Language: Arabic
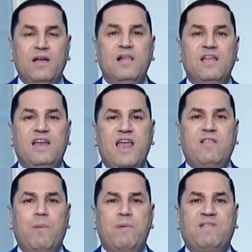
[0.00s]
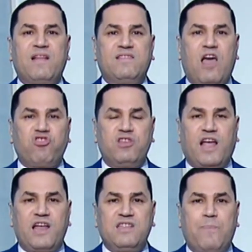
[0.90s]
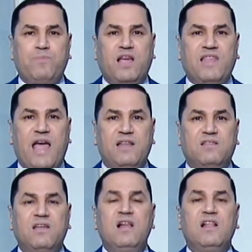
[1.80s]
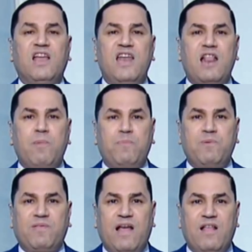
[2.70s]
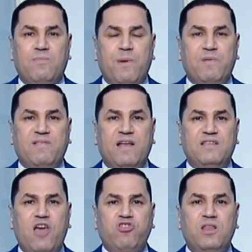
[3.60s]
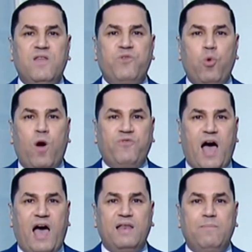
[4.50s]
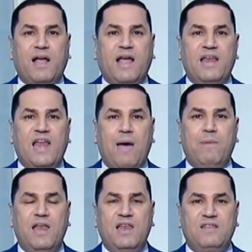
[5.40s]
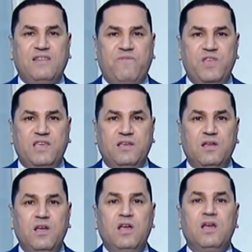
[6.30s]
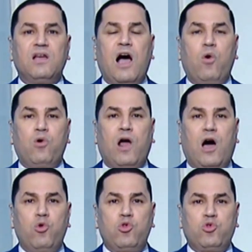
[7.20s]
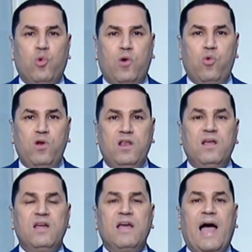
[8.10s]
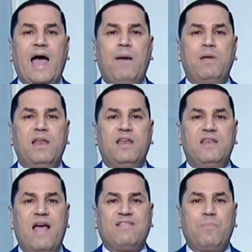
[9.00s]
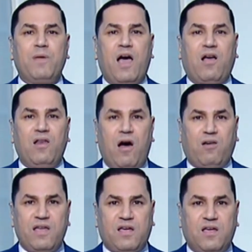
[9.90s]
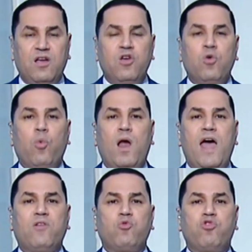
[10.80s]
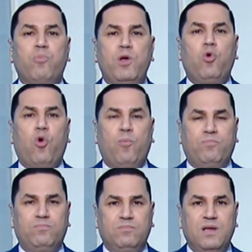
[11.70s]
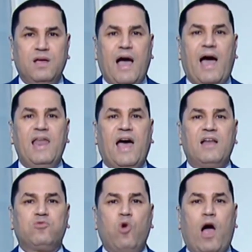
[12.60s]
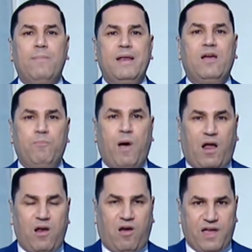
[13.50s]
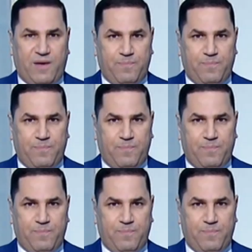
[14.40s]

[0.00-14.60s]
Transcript: الناس ما بتصدقش انك انت بتجتهد الناس ما بتست... ما بتصدقش ان في وفاء لمكان العمل اللي انت فيه اقول ارد واقول عامل الناس باخلاقك ولا تجبرهم على ان تعاملهم باخلاقهم